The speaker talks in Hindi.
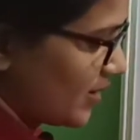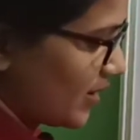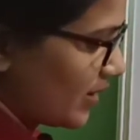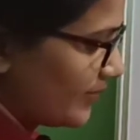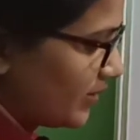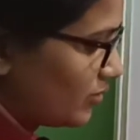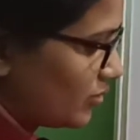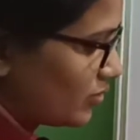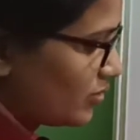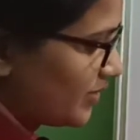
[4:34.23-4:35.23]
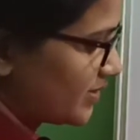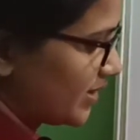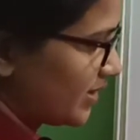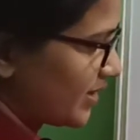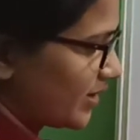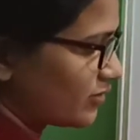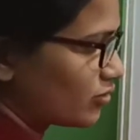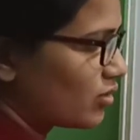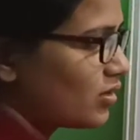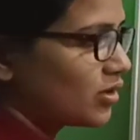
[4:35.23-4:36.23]
हम इन दोनों स्टिकी एंड्स
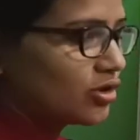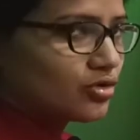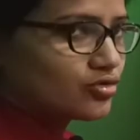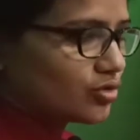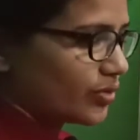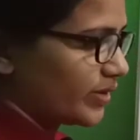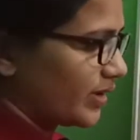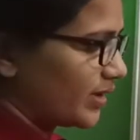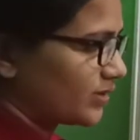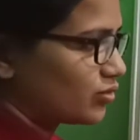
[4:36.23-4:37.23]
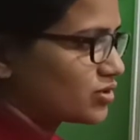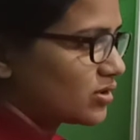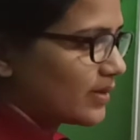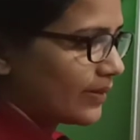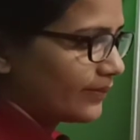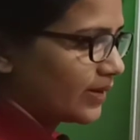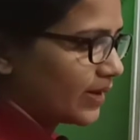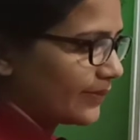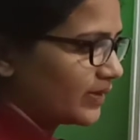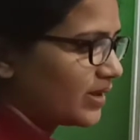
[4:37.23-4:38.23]
को जोड़ देंगे तो जब हम
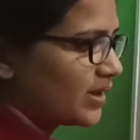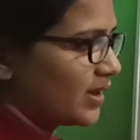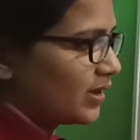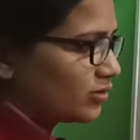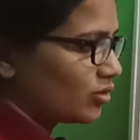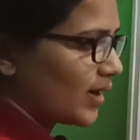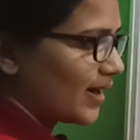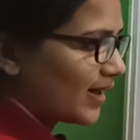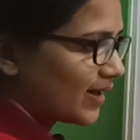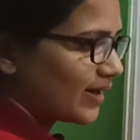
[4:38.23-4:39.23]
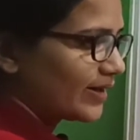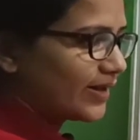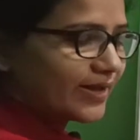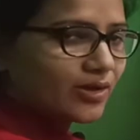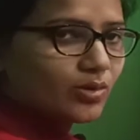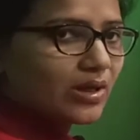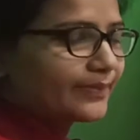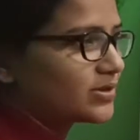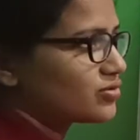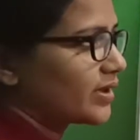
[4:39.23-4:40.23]
हमने दो अलग अलग डीएनए को यहाँ
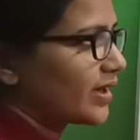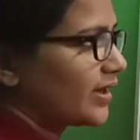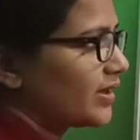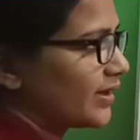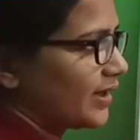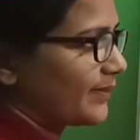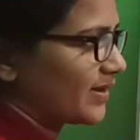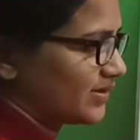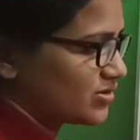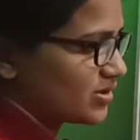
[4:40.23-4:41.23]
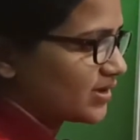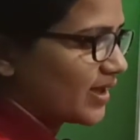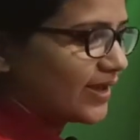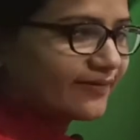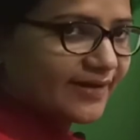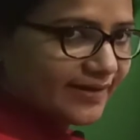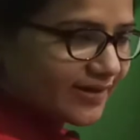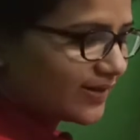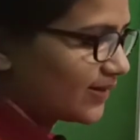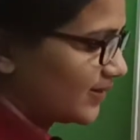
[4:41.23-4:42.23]
पे जोड़ा है एक पैसेंजर था एक
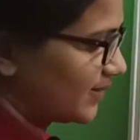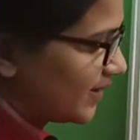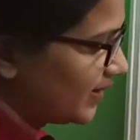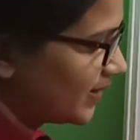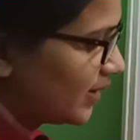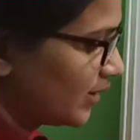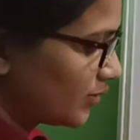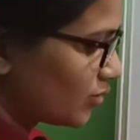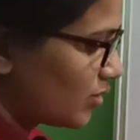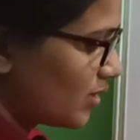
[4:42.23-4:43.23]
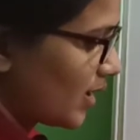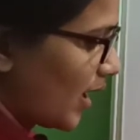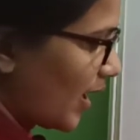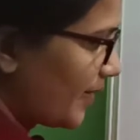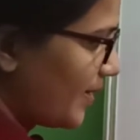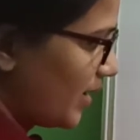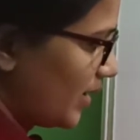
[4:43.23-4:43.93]
व्हीकल था तो अब